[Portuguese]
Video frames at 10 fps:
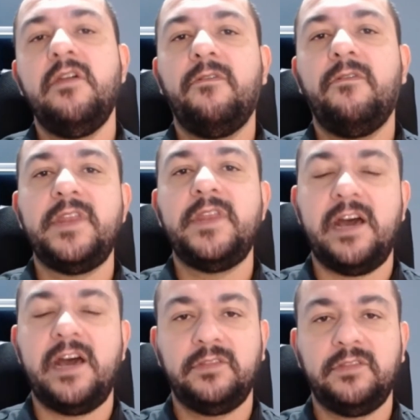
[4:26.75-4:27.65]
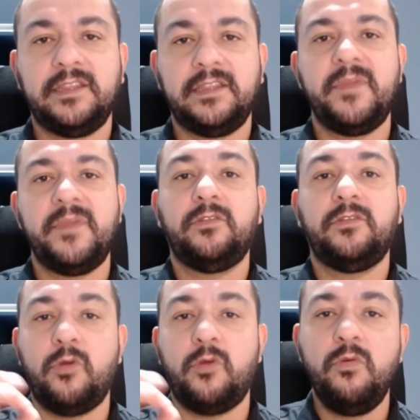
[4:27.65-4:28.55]
o final do
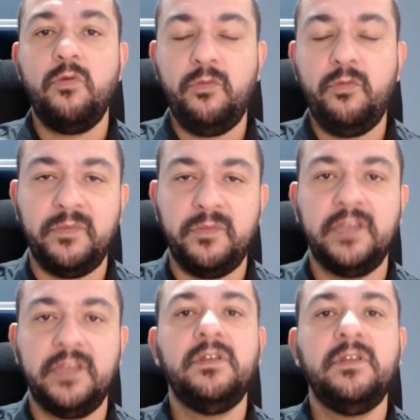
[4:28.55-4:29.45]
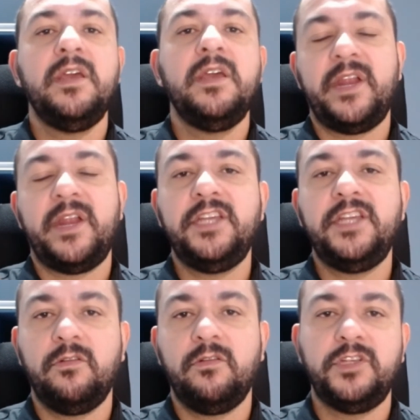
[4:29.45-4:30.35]
tratamento com um comprimido para
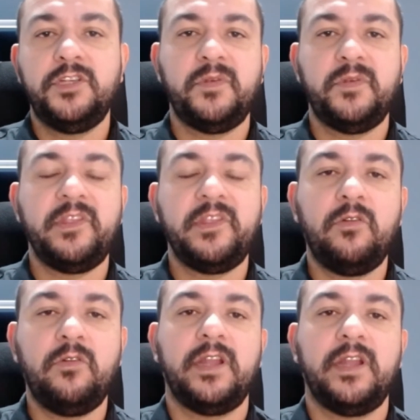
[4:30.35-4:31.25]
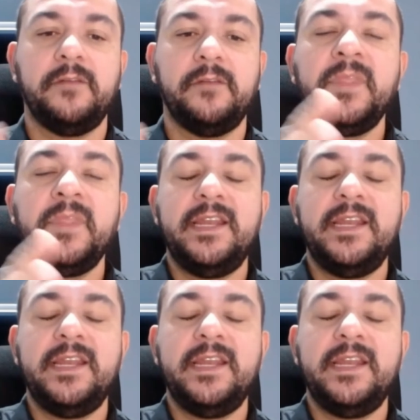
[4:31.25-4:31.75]
ingerir algum tipo de bebida alcoólica.